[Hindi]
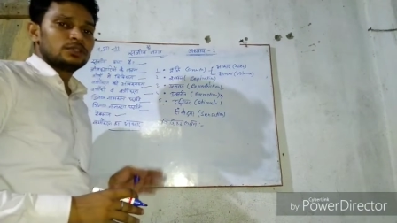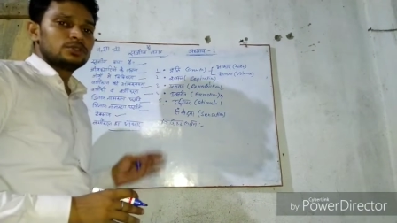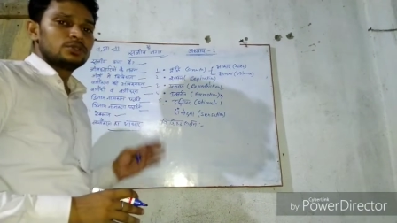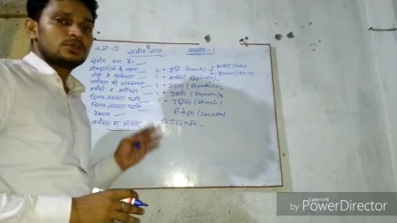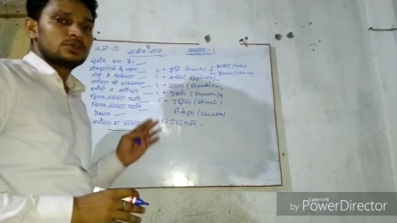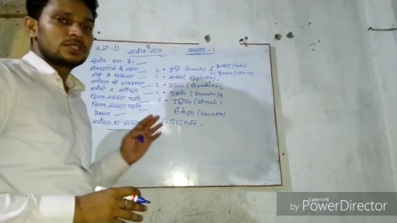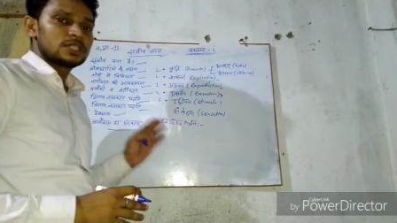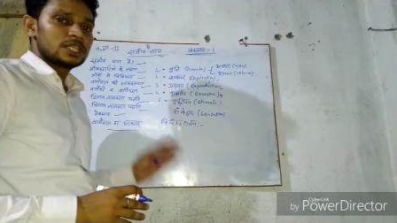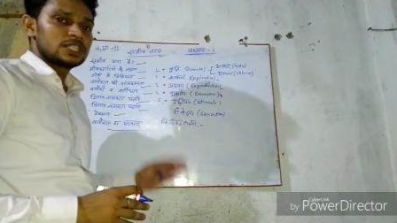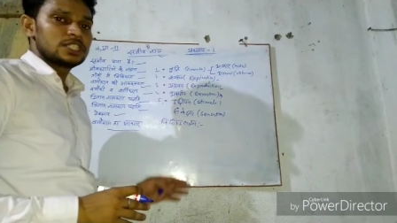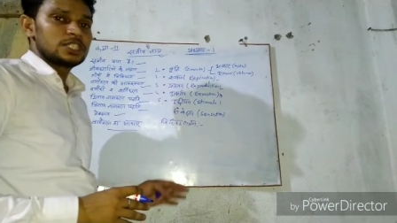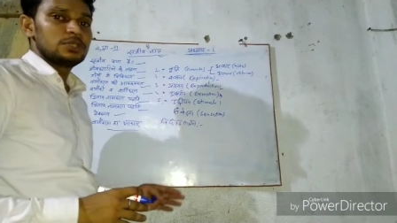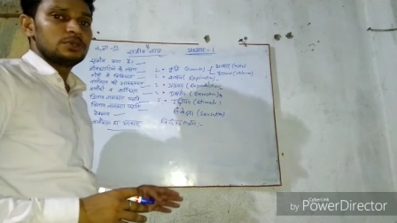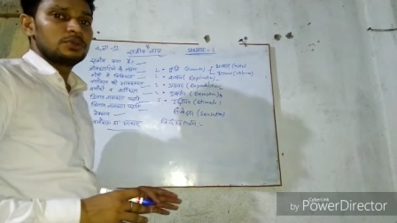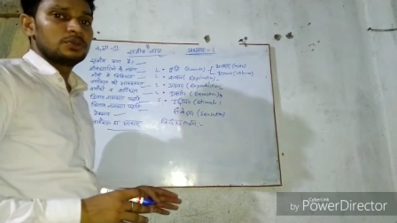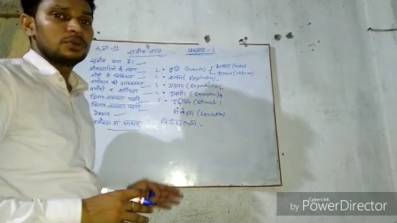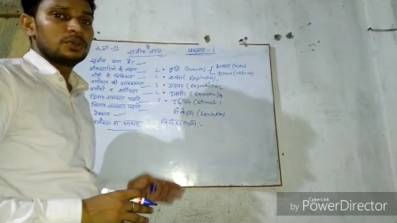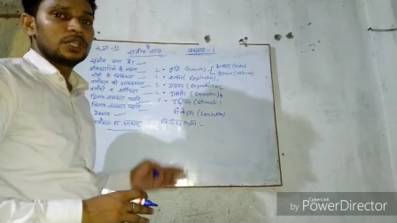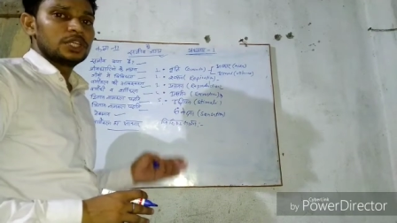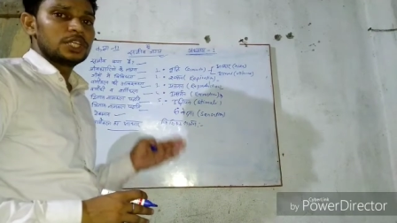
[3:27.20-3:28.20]
जो सजीव
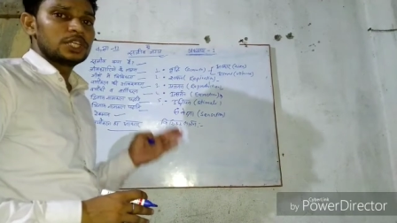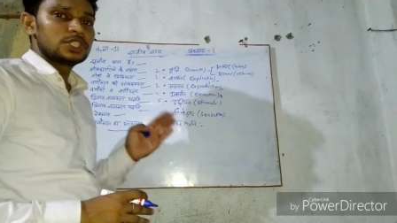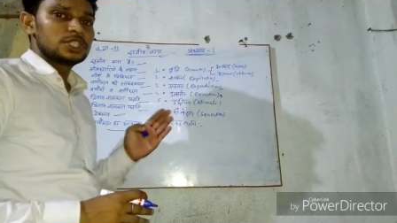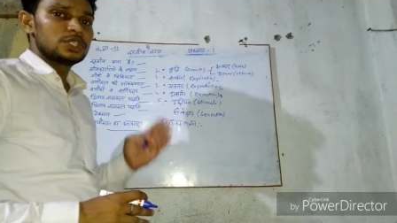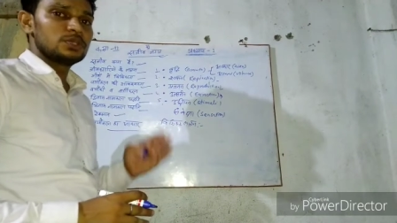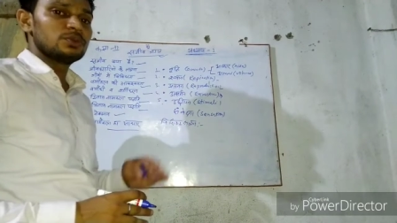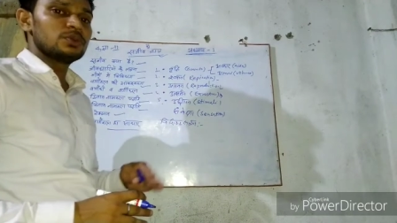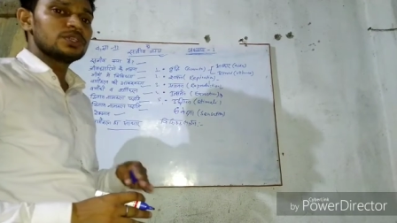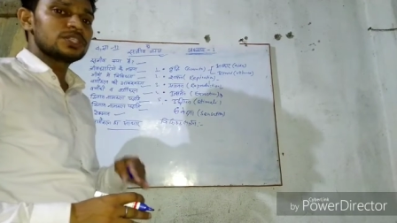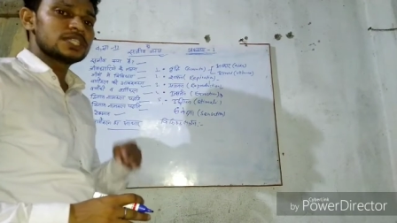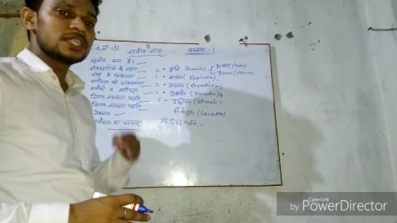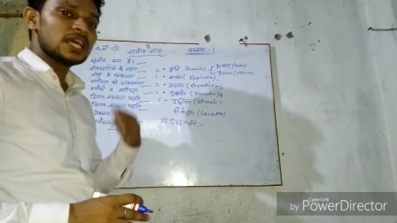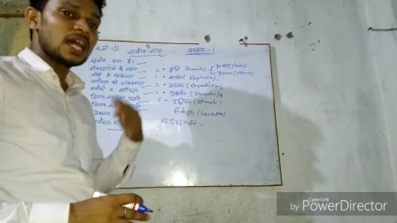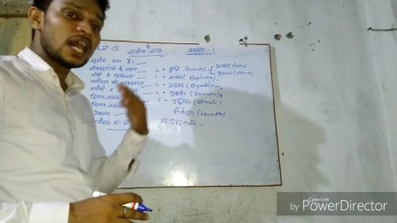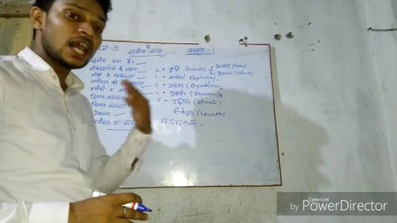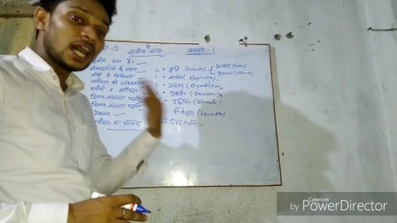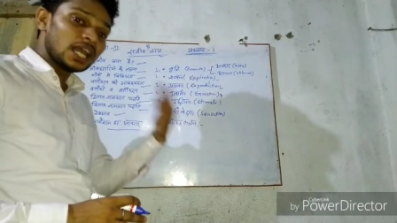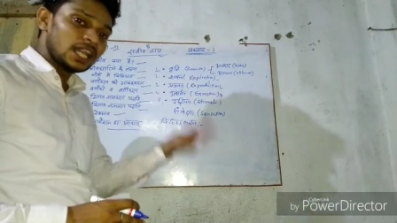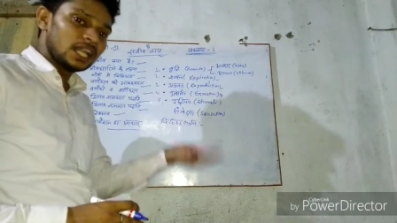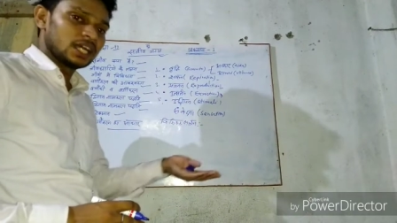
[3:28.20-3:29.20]
को निर्जीवों से
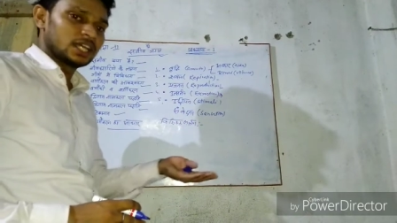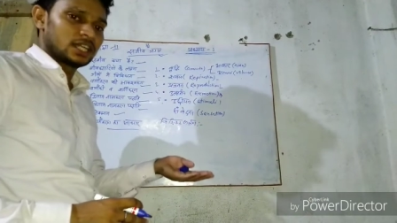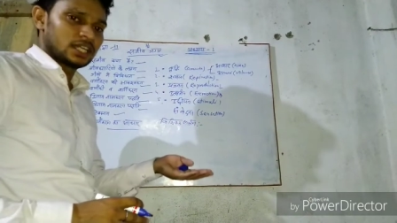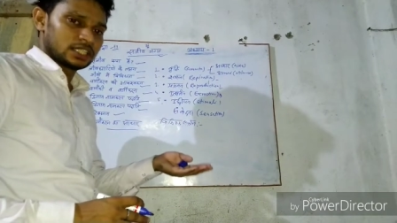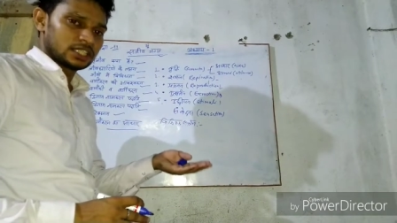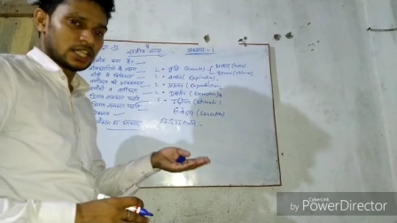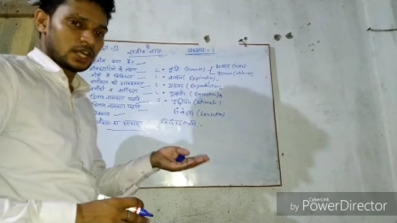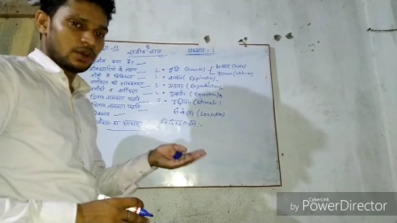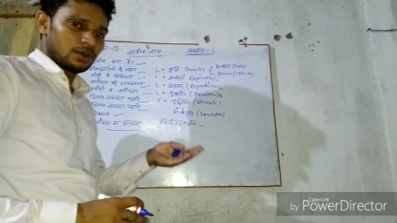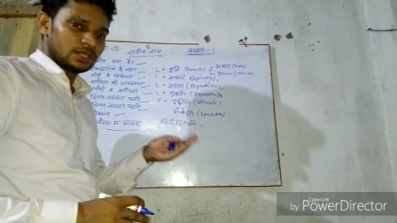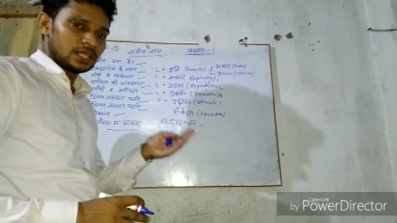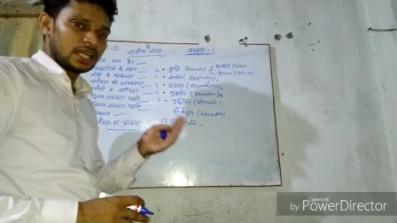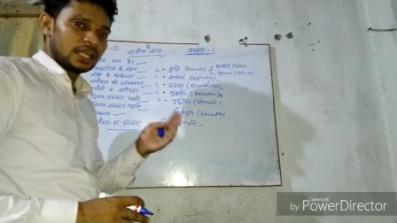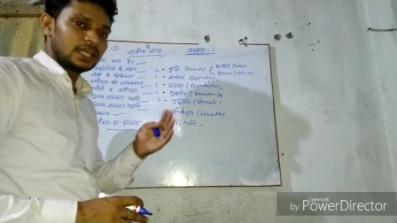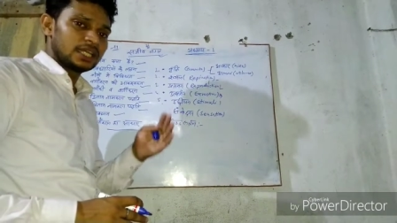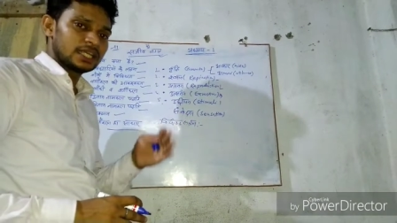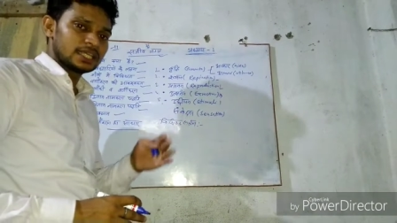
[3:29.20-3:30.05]
अलग करता हो यानी